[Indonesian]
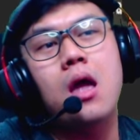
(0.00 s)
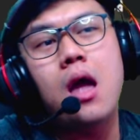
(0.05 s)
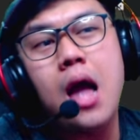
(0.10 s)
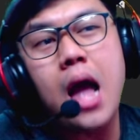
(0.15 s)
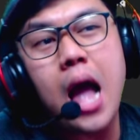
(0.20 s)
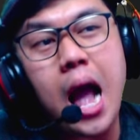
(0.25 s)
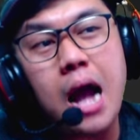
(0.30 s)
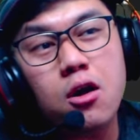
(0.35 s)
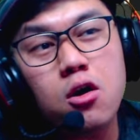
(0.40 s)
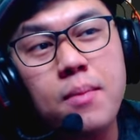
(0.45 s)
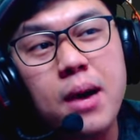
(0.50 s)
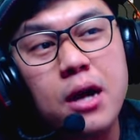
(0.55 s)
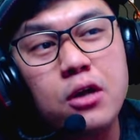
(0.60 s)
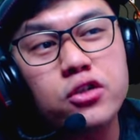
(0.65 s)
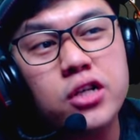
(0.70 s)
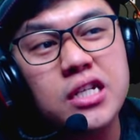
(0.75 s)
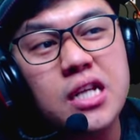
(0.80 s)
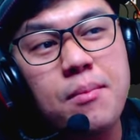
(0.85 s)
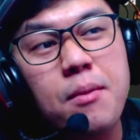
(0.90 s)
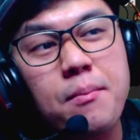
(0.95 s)
aku baru
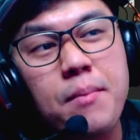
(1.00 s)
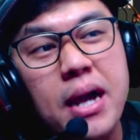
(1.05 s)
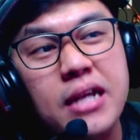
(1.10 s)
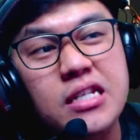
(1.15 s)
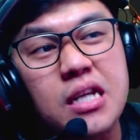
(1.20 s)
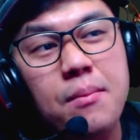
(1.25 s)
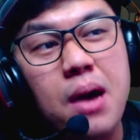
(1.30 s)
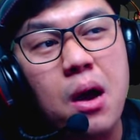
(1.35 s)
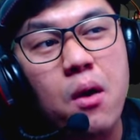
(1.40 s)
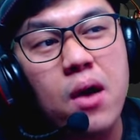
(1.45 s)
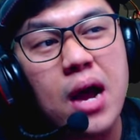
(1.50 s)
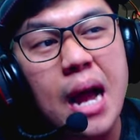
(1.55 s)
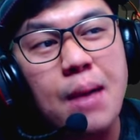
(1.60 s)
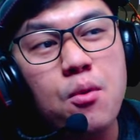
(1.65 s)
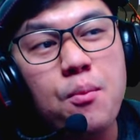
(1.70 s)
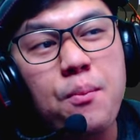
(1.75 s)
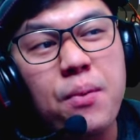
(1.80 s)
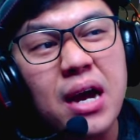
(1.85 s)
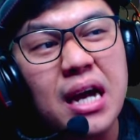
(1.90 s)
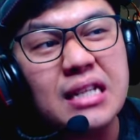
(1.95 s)
saja membaca bahwa
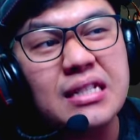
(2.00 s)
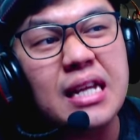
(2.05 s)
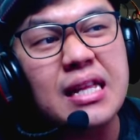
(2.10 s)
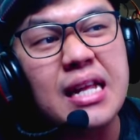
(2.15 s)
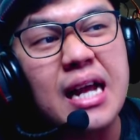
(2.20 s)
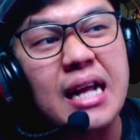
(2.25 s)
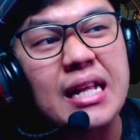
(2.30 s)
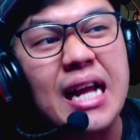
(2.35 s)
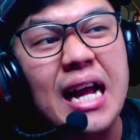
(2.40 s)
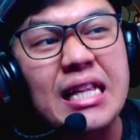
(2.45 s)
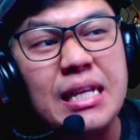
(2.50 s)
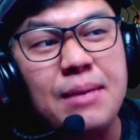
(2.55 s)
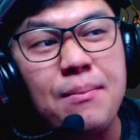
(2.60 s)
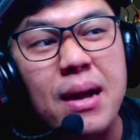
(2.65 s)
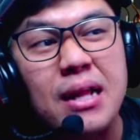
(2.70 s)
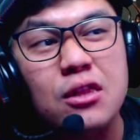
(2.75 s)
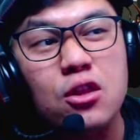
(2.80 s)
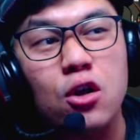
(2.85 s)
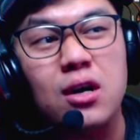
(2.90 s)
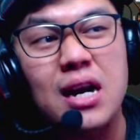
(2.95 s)
kamu bekerja dengan
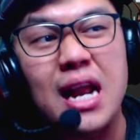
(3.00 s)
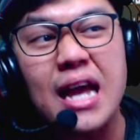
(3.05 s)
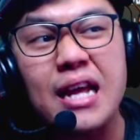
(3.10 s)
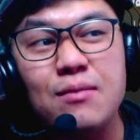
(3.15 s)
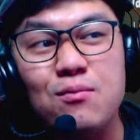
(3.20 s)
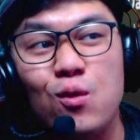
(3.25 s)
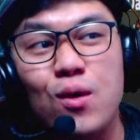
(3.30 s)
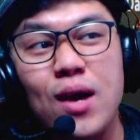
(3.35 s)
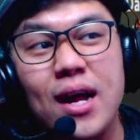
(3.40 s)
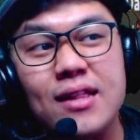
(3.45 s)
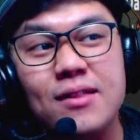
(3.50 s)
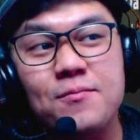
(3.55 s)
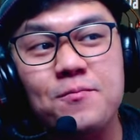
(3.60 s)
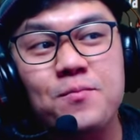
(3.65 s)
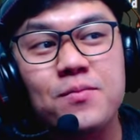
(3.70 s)
animator lain bukan?